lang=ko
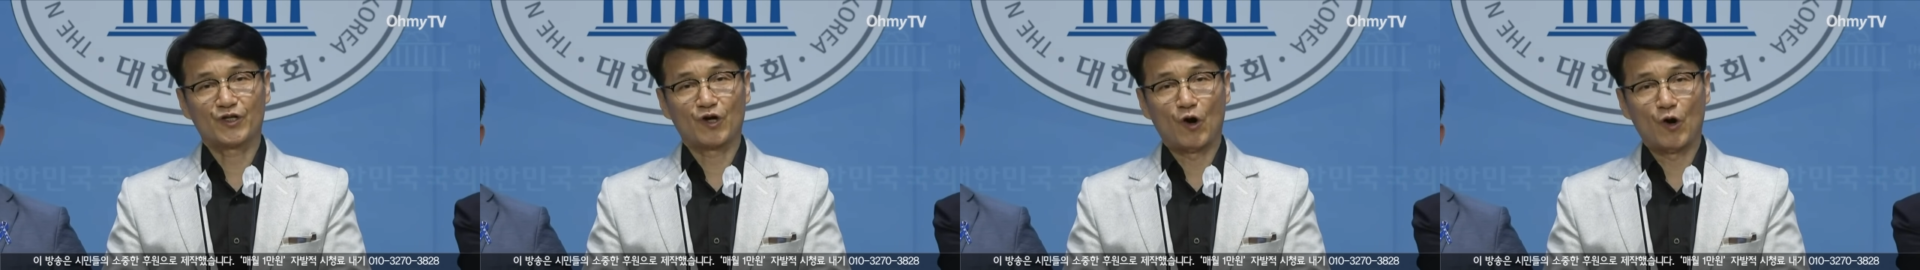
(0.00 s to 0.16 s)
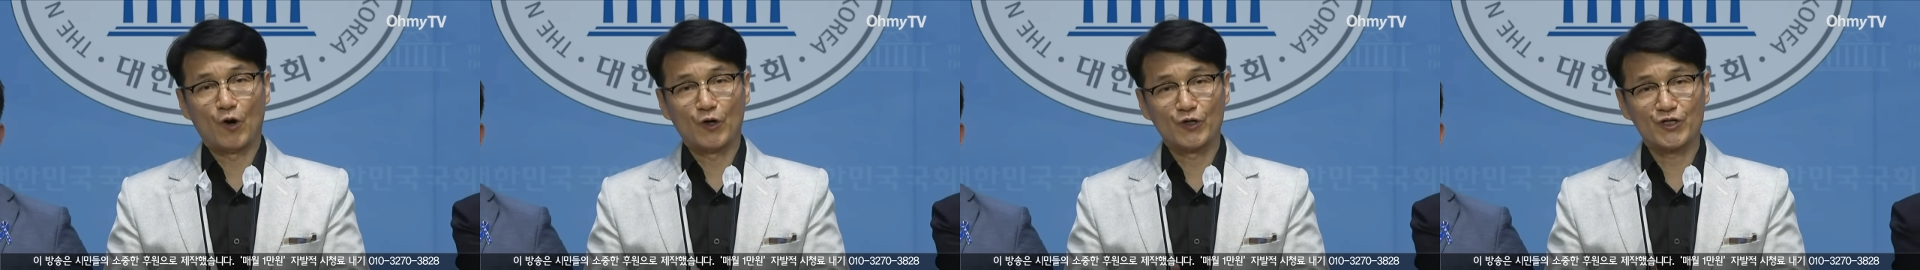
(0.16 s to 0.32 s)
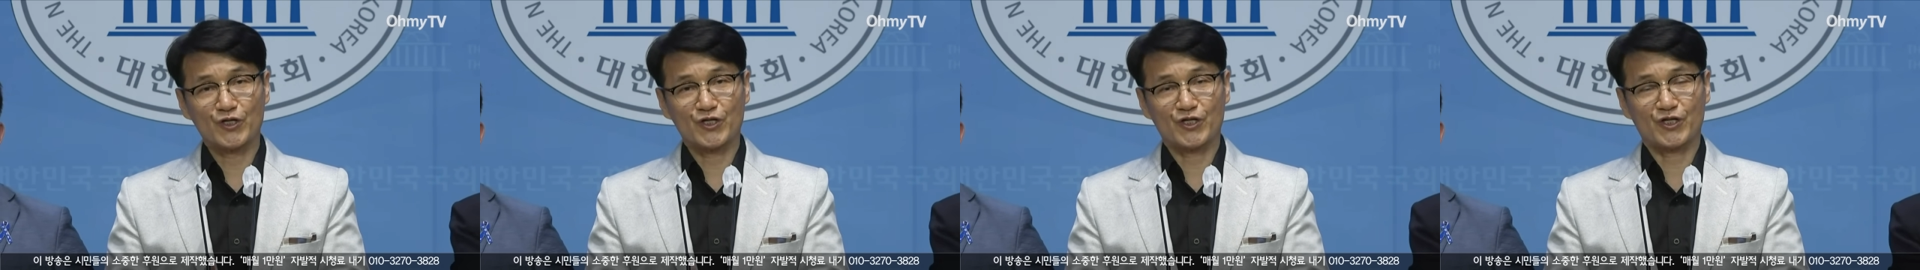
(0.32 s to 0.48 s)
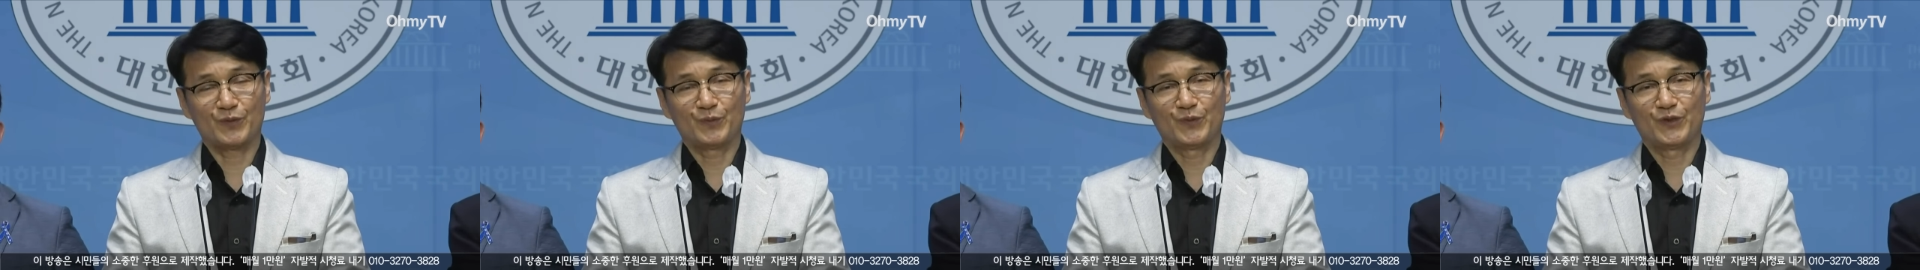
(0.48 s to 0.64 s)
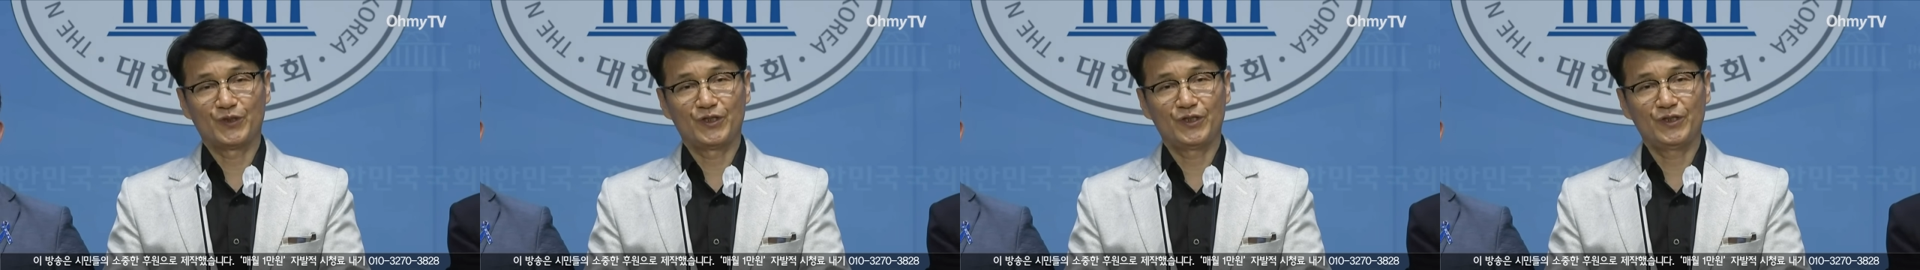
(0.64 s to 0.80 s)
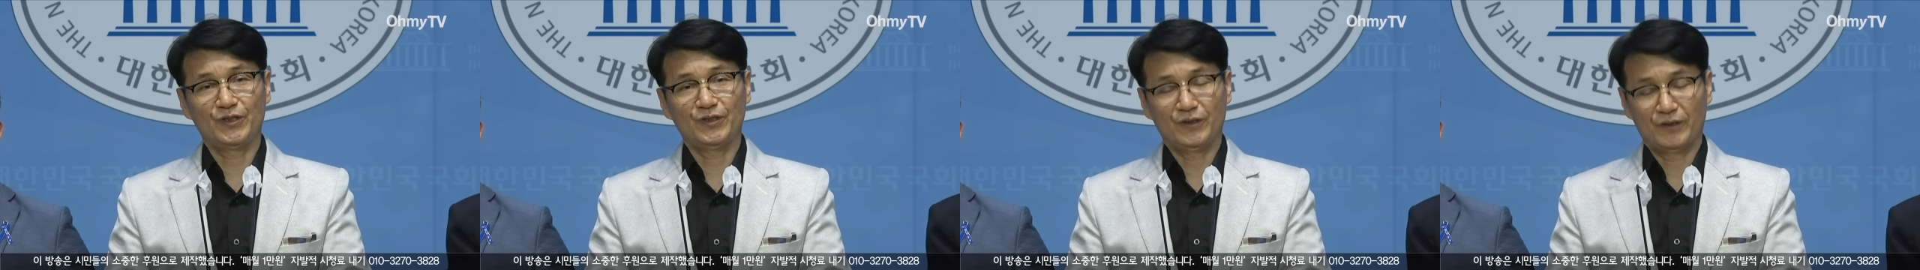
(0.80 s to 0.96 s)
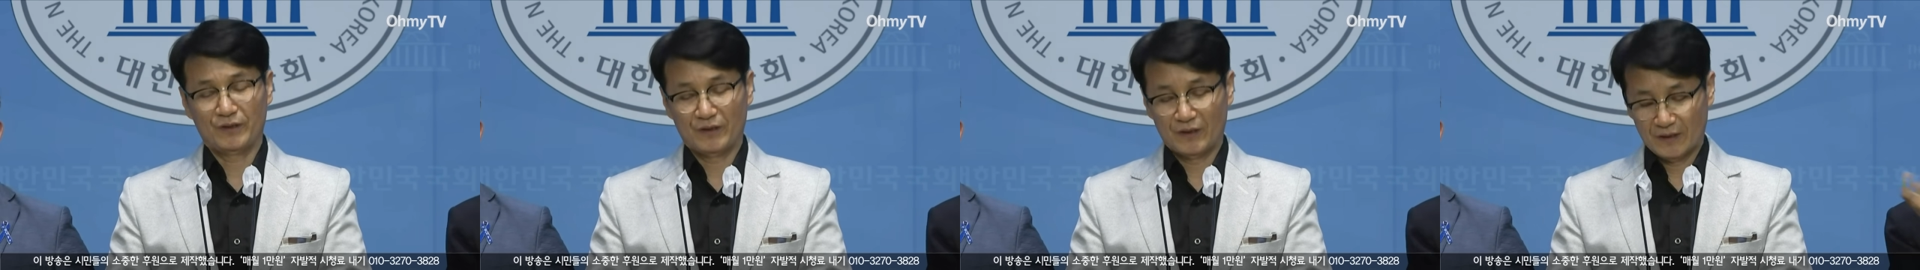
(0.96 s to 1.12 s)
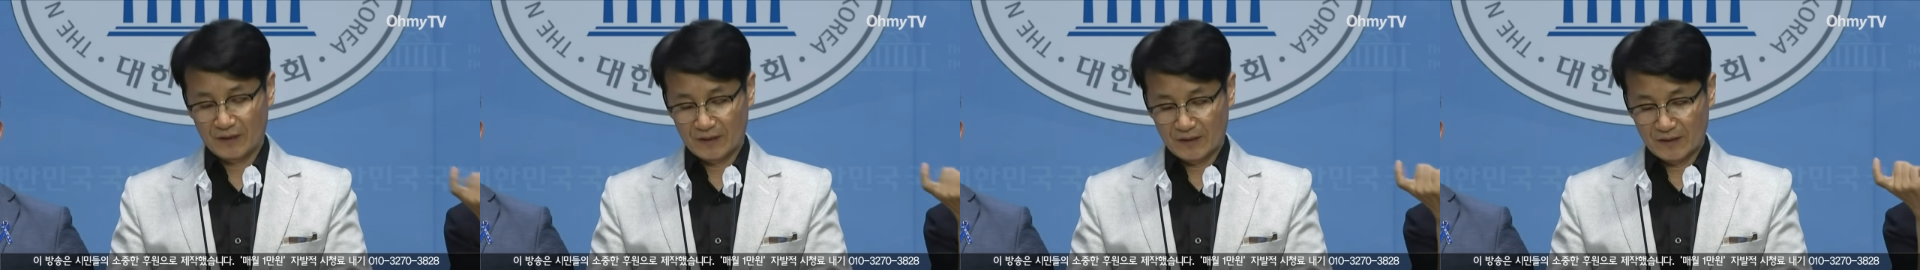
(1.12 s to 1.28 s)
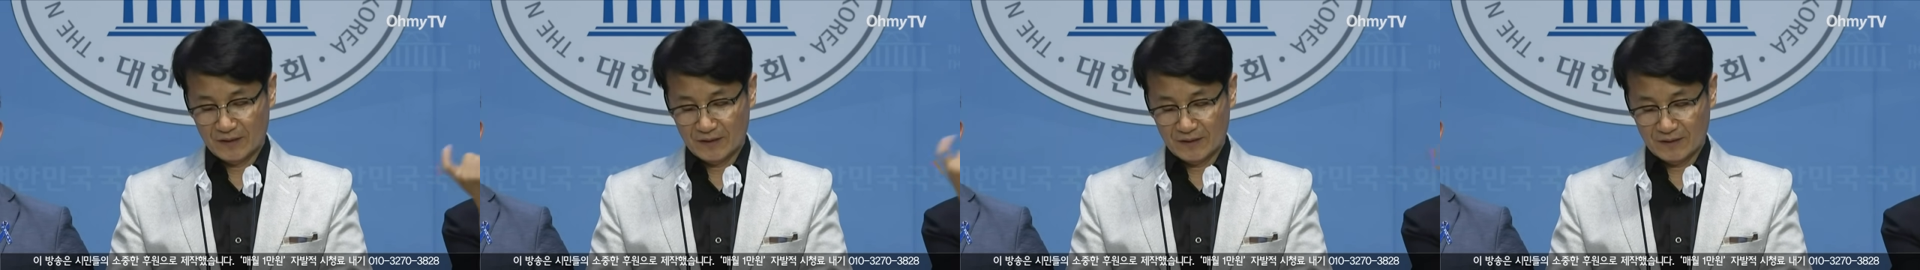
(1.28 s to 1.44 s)
거짓임을
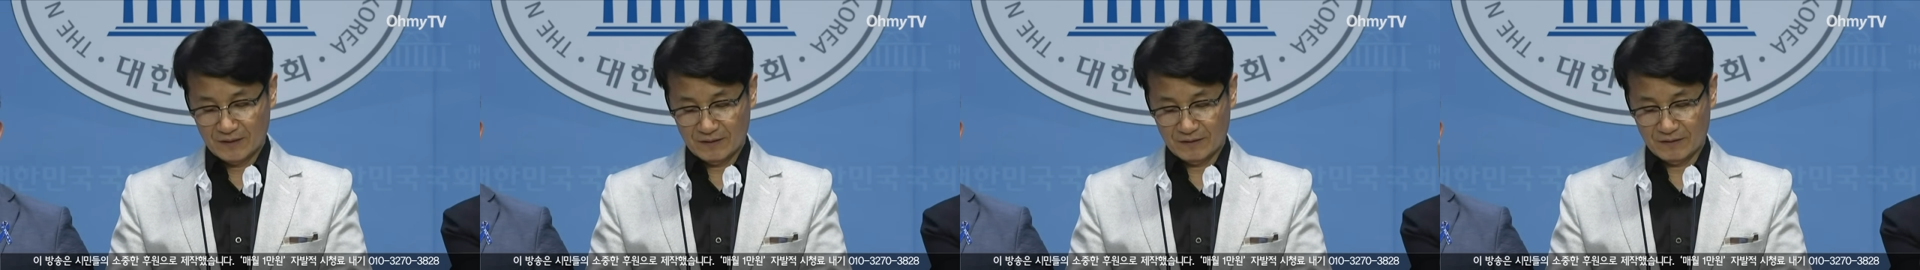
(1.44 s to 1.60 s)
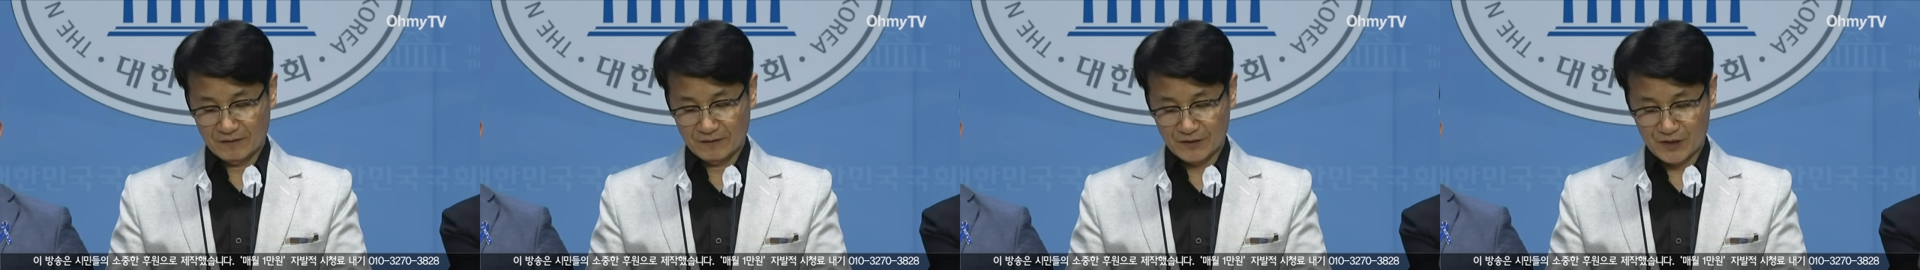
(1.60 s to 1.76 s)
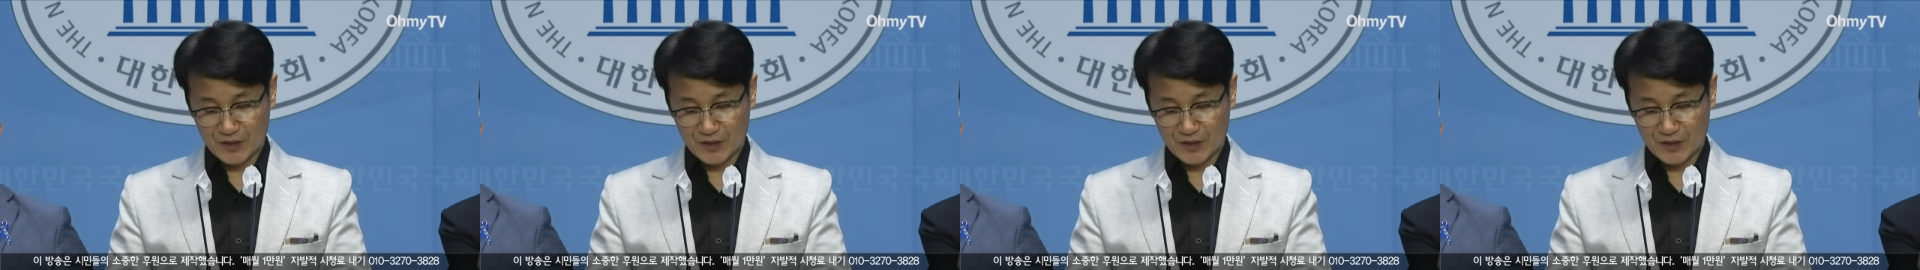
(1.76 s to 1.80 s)
어,